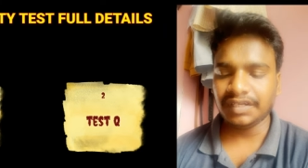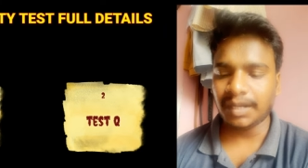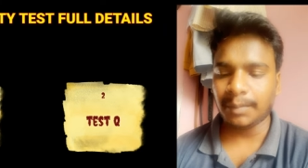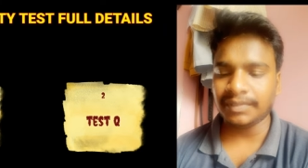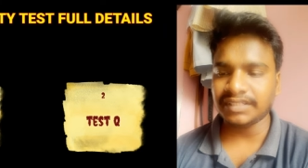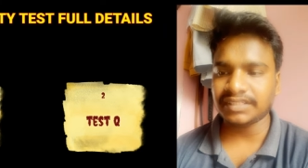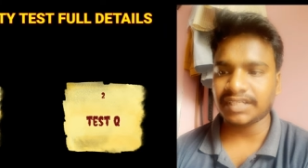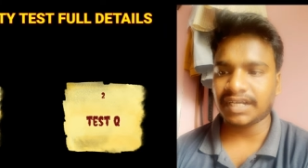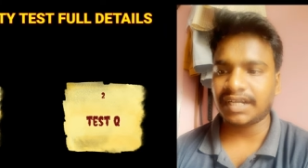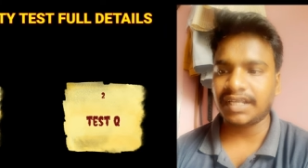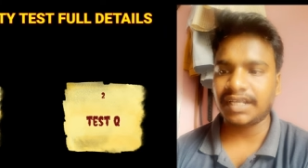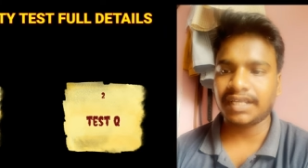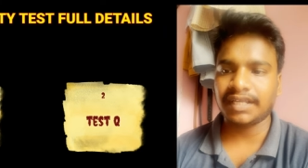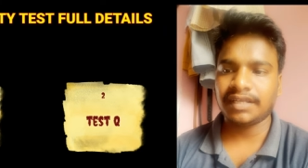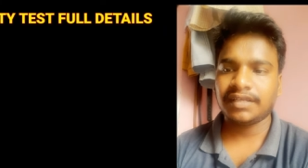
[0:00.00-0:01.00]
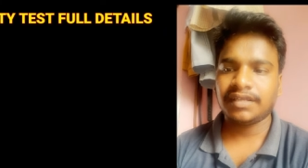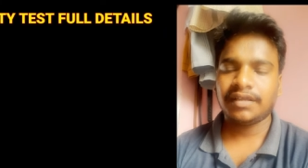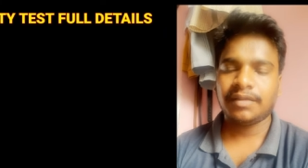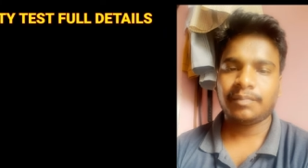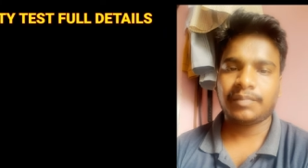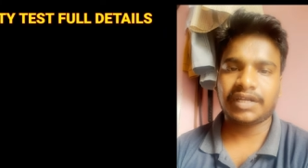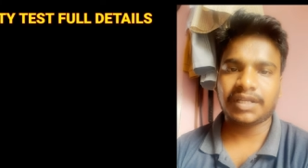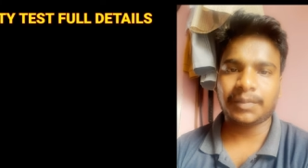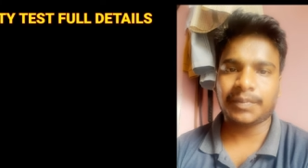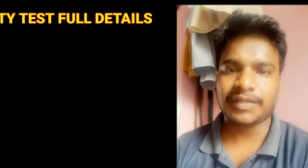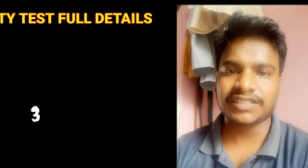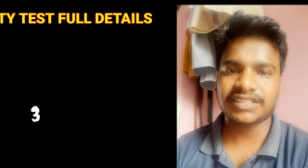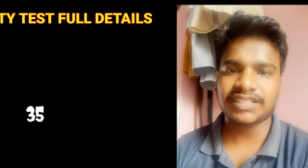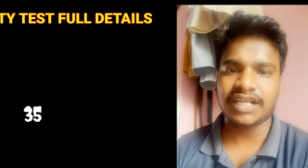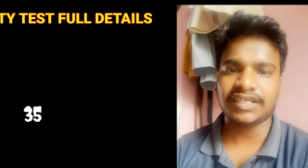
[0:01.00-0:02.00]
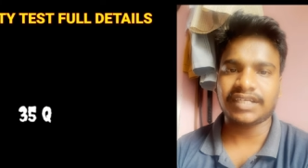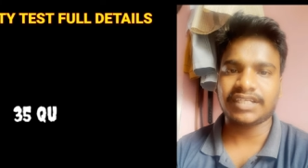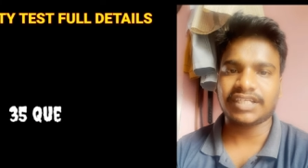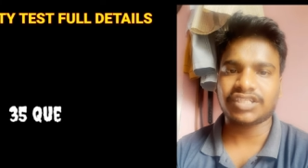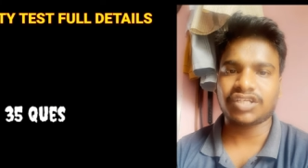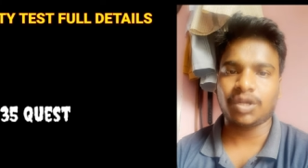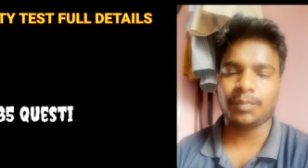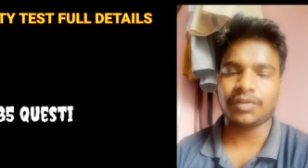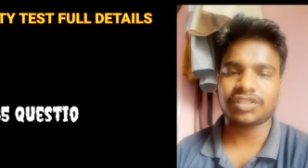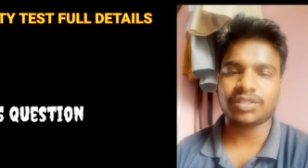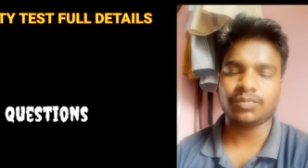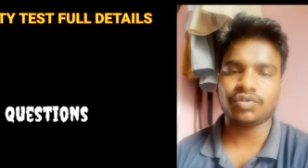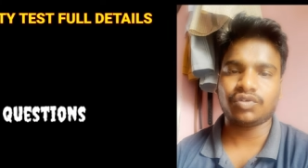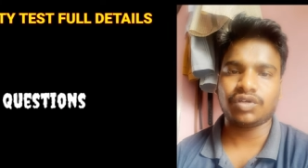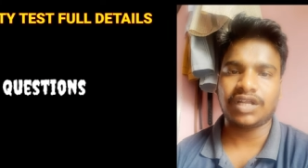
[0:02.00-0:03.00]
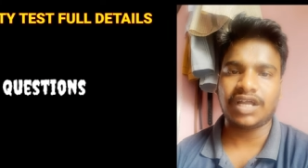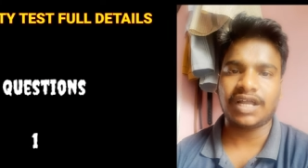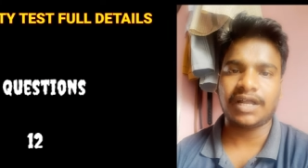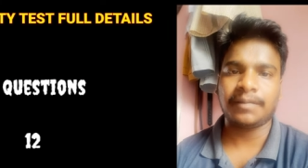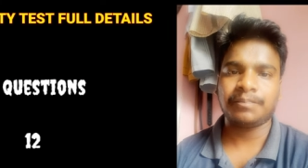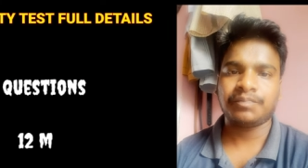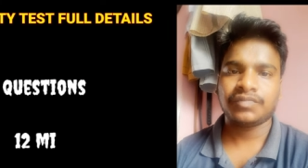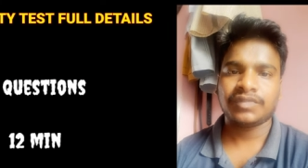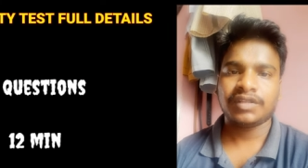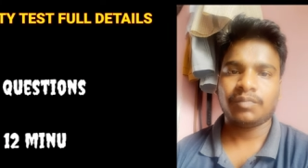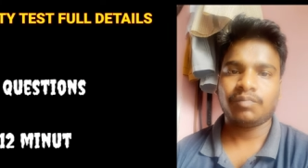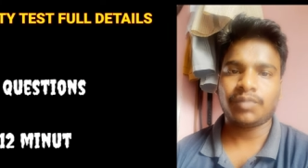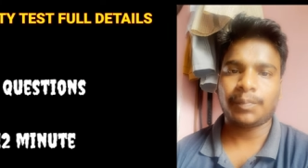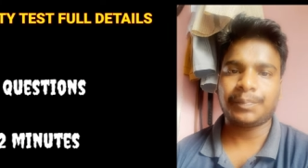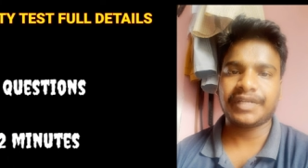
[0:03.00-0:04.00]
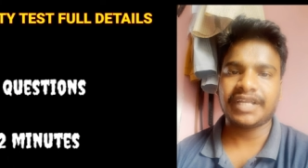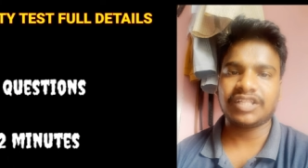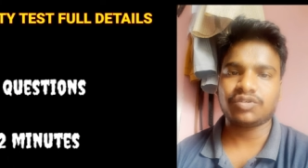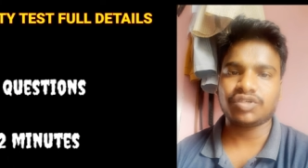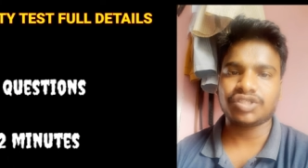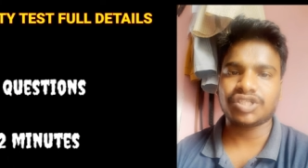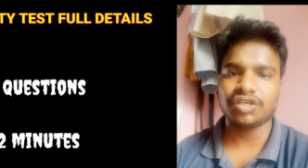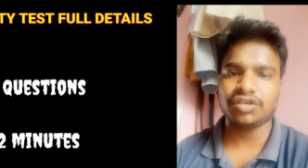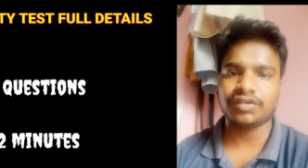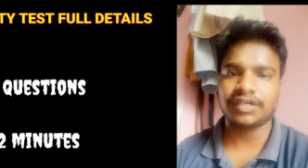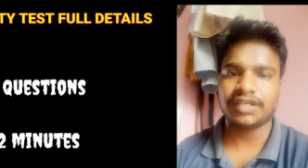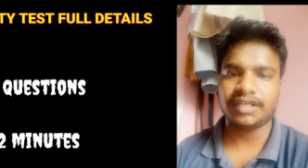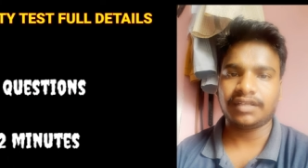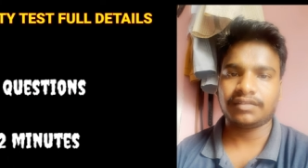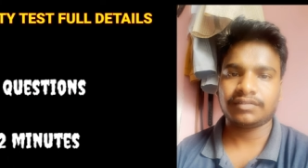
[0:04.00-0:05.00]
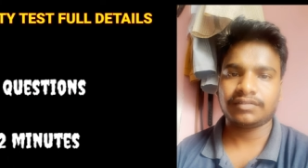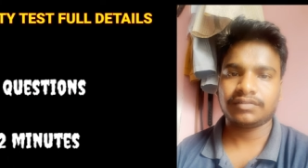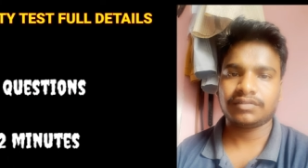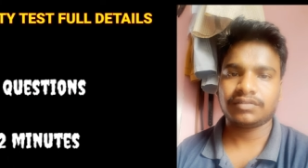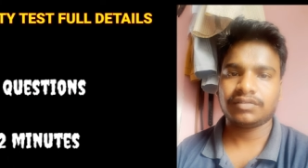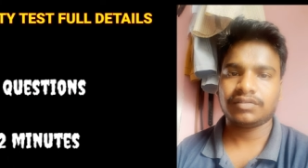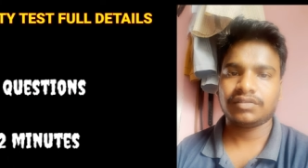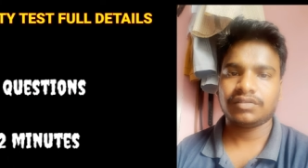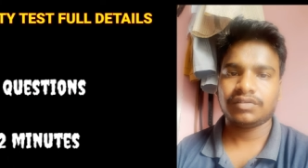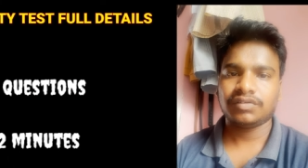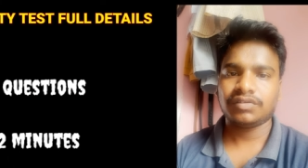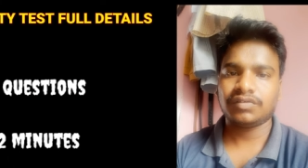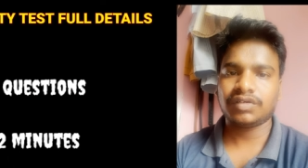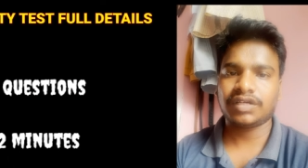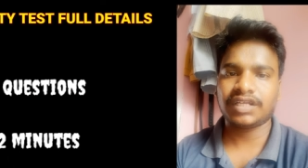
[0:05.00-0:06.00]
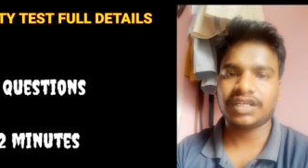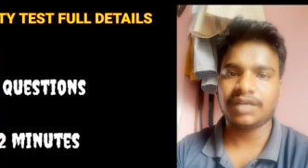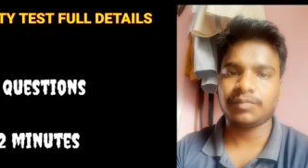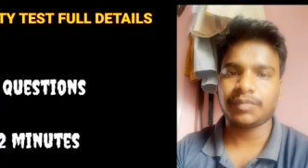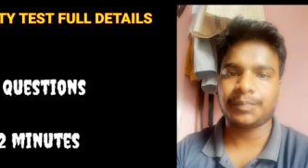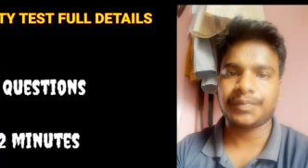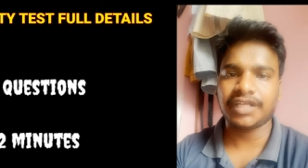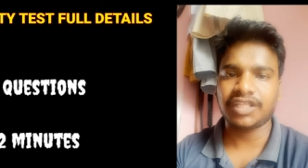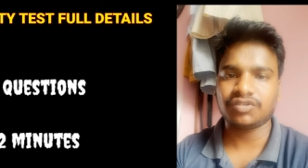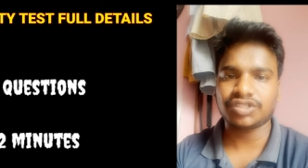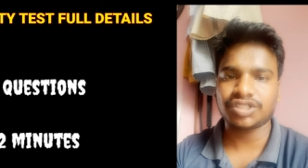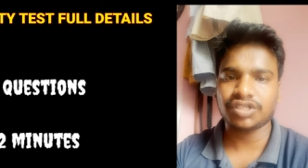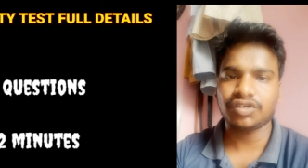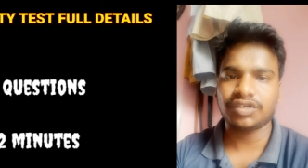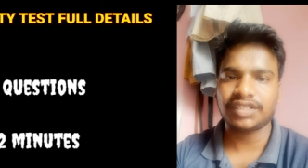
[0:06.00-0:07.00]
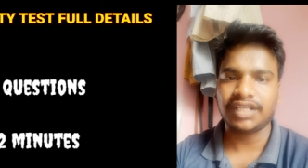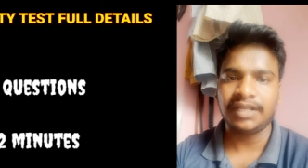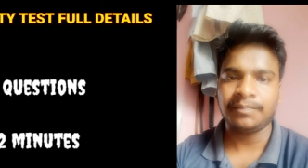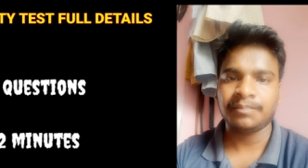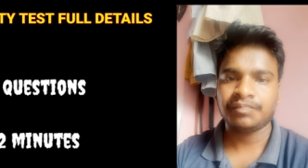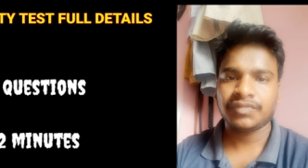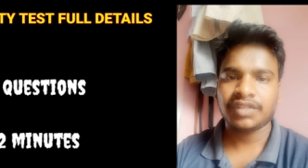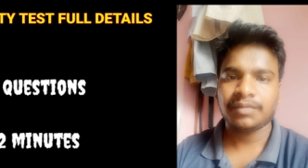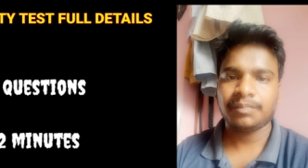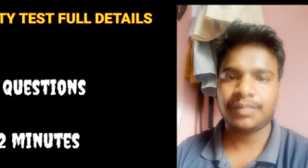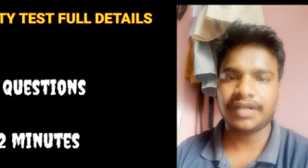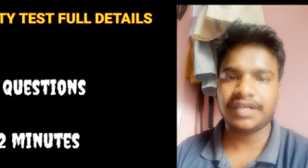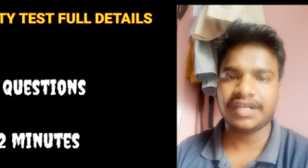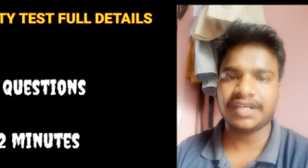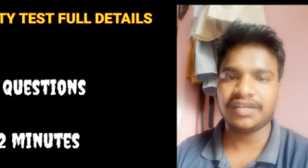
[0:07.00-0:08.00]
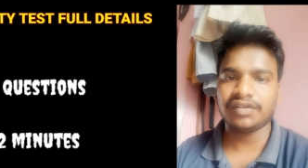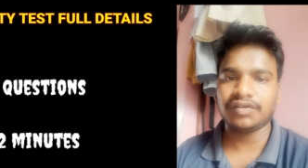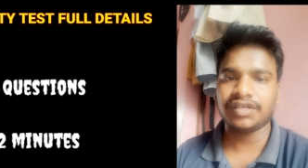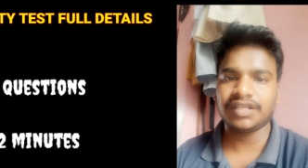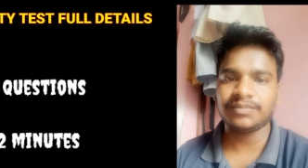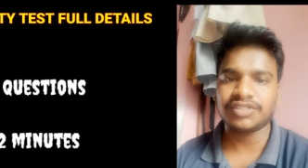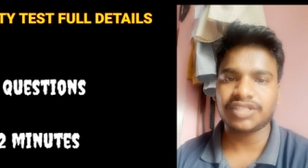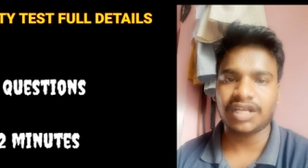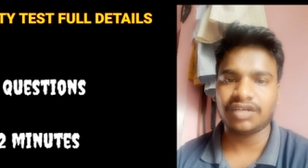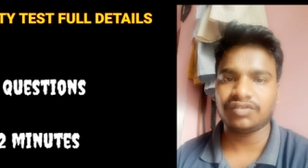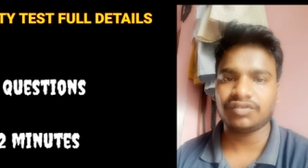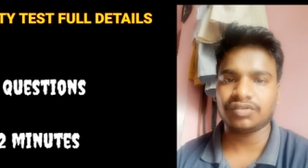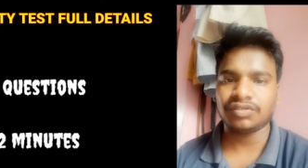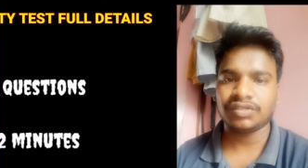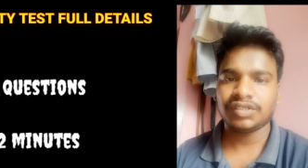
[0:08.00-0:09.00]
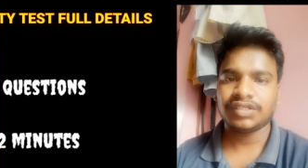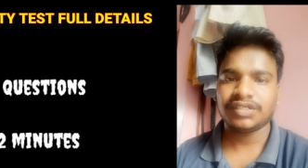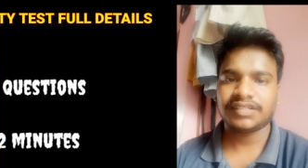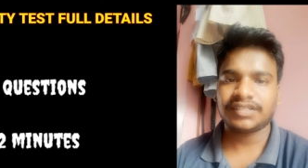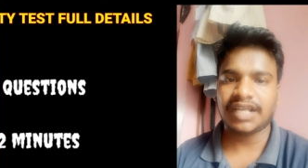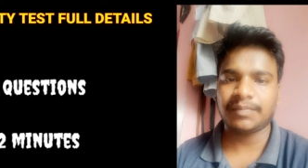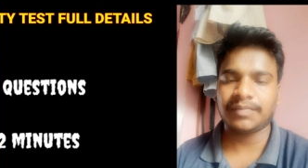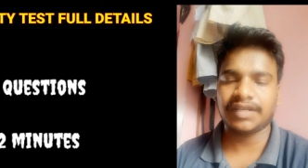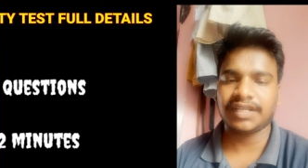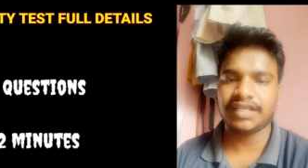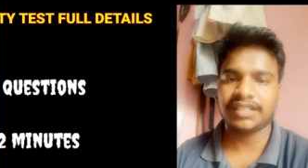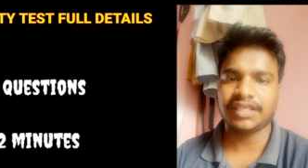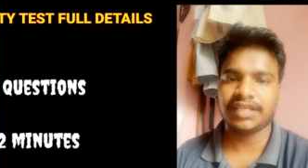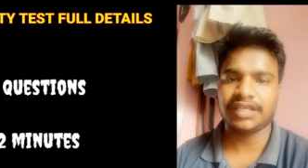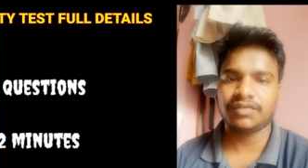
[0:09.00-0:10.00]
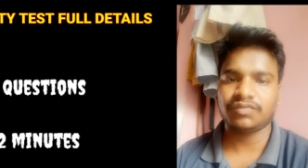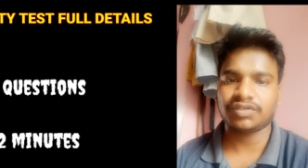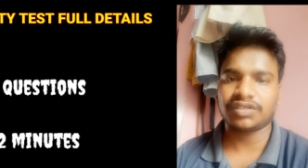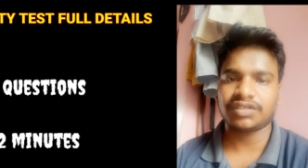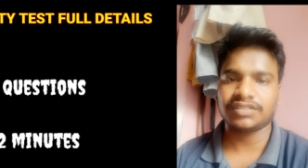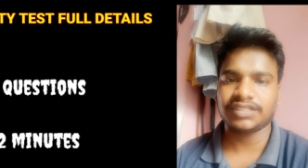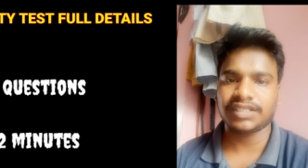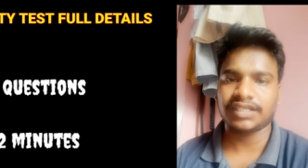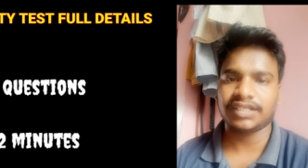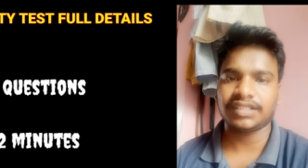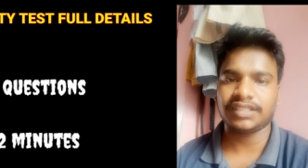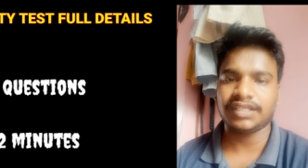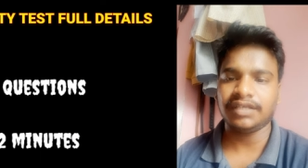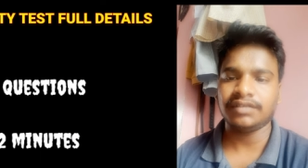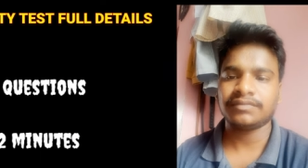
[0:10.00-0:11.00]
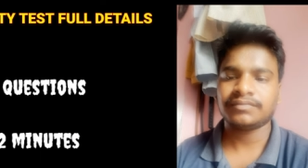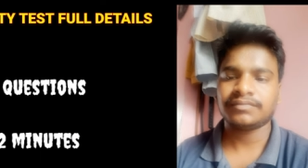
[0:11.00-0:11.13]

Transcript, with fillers: గమనించండి మనకి పర్సనాలిటీ టెస్ట్లో మొత్తము కూడా ముప్పై ఐదు క్వశ్చన్లు ఉంటాయి ఓకేనా ముప్పై ఐదు క్వశ్చన్లు ఉంటాయి పన్నెండు నిమిషాలు టైం అనేది ఉండటం జరిగింది